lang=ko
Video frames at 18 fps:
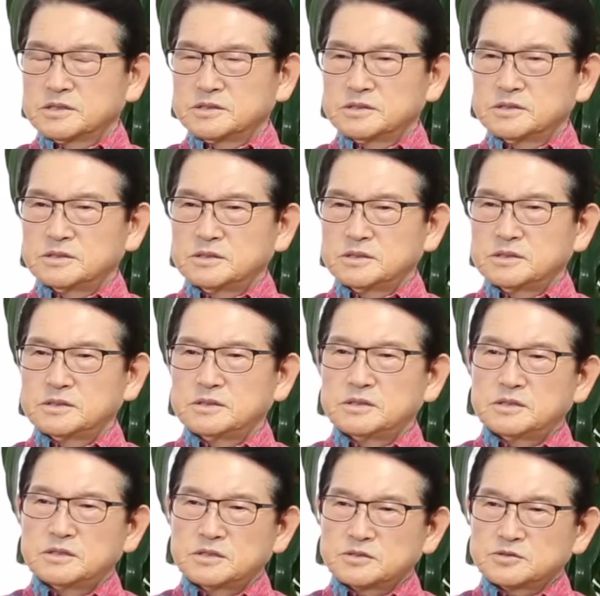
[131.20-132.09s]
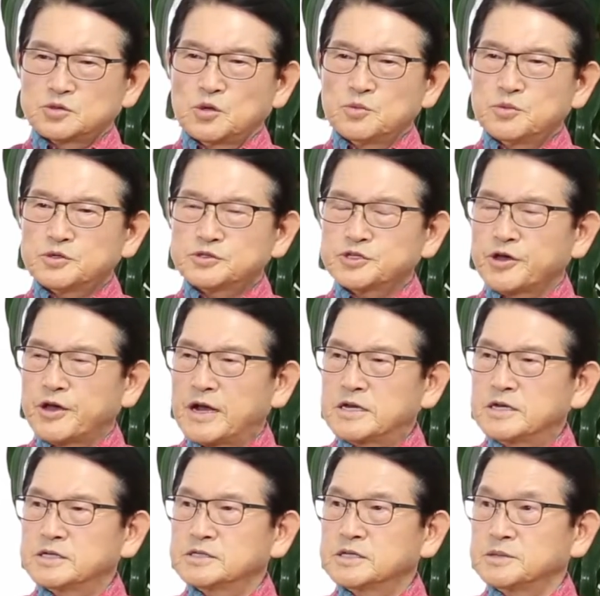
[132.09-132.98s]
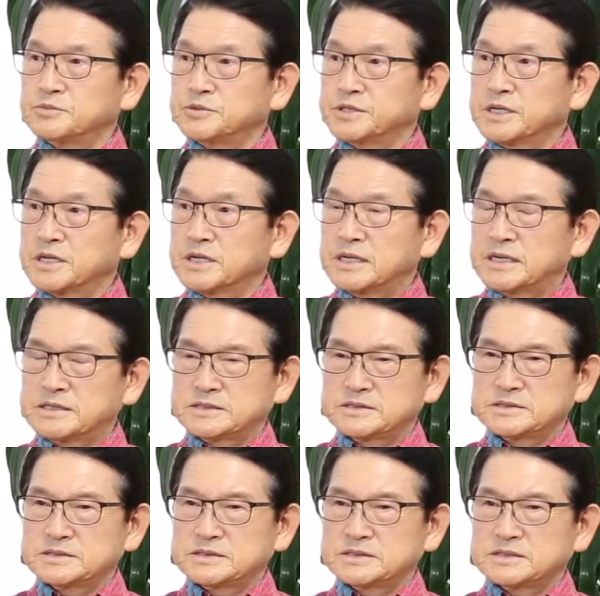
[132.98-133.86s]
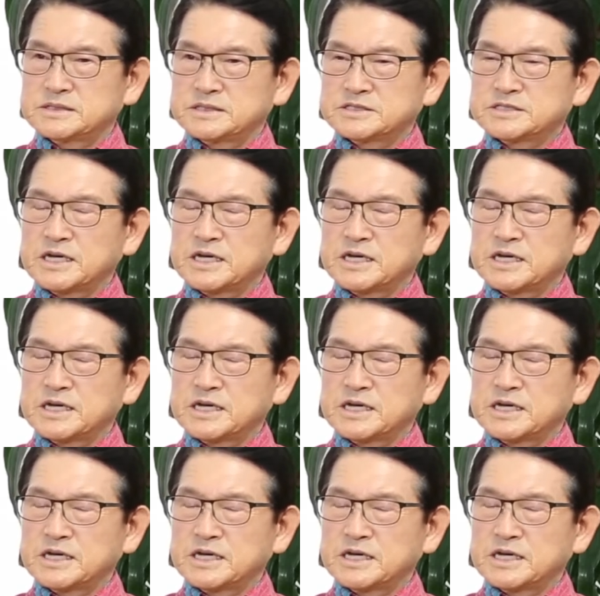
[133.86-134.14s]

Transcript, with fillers: 그 동포서에 알리다 보니까는